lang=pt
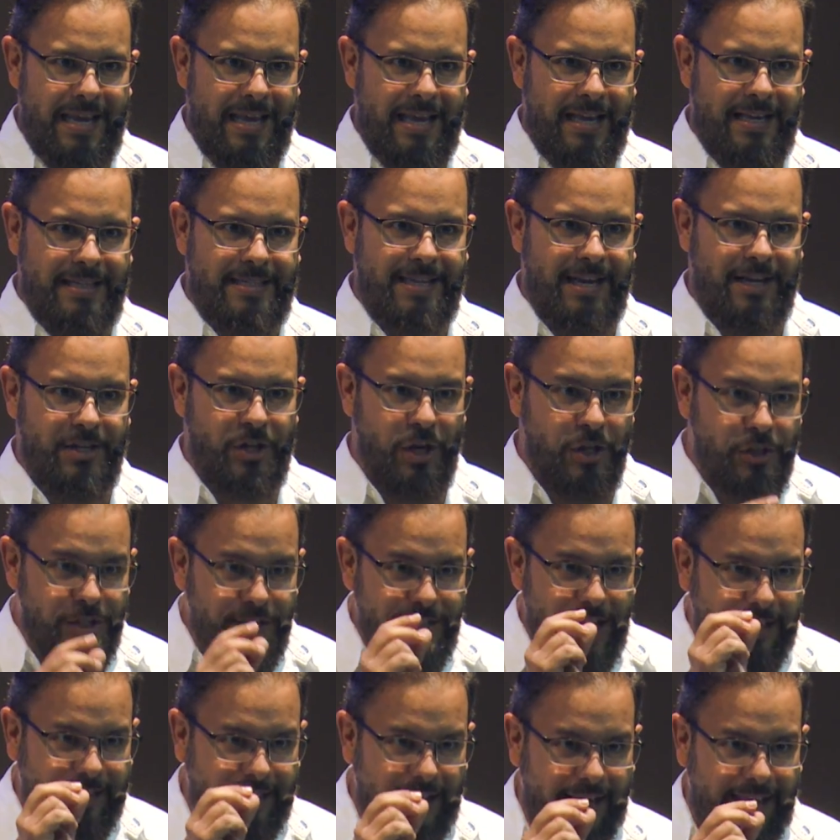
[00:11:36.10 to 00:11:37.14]
E se a gente
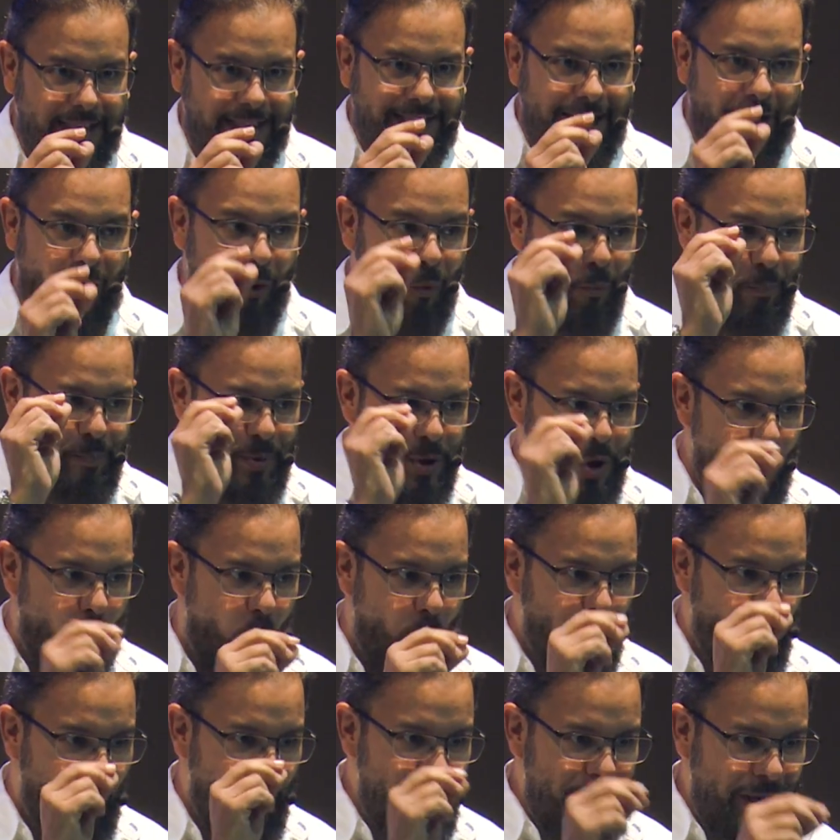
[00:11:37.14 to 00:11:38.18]
detectar o pior
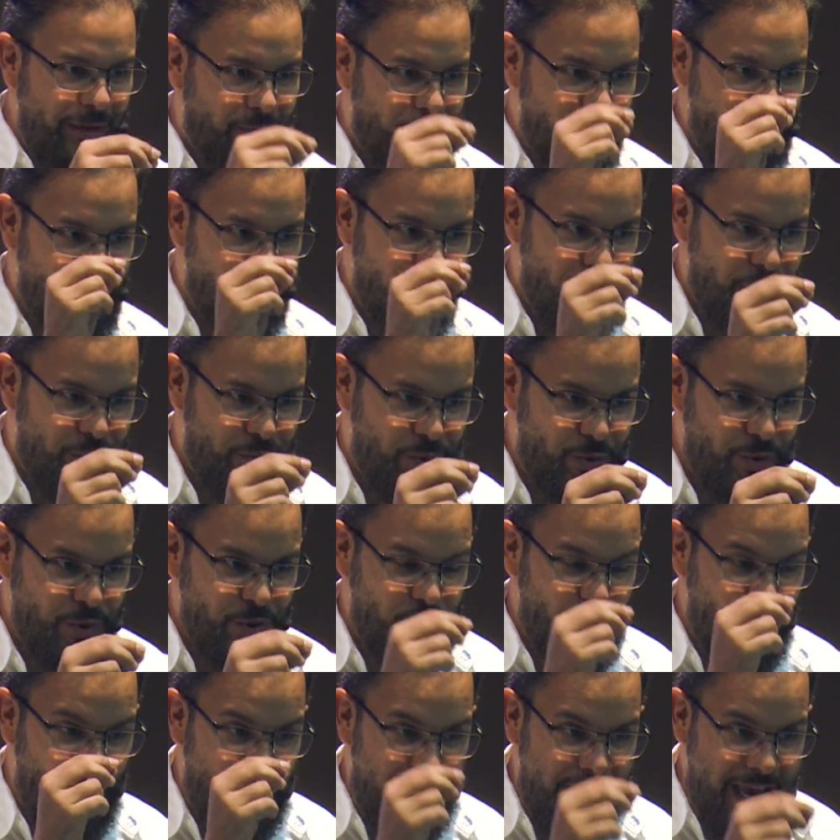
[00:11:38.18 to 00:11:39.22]
momento de Jesus,
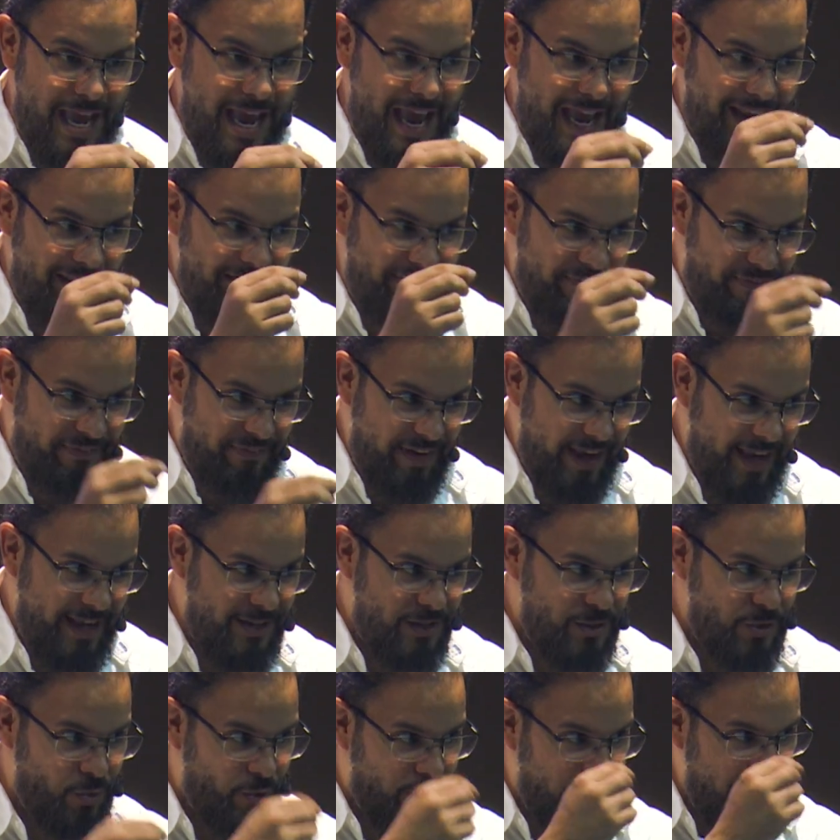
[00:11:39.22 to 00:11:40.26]
o que ele fez
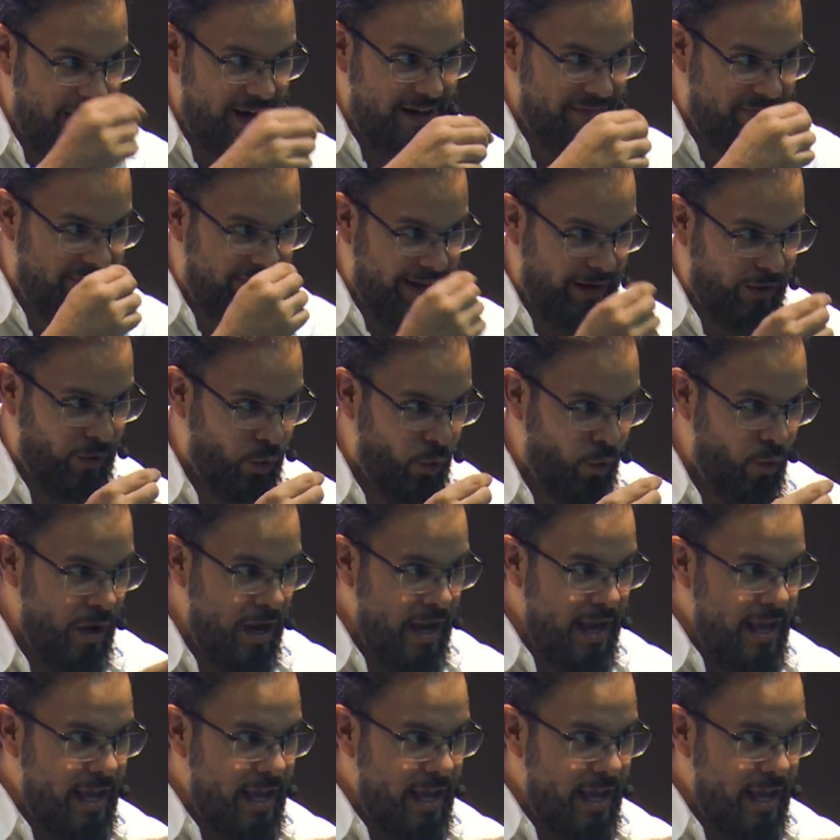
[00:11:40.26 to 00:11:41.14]
e o que ele falou,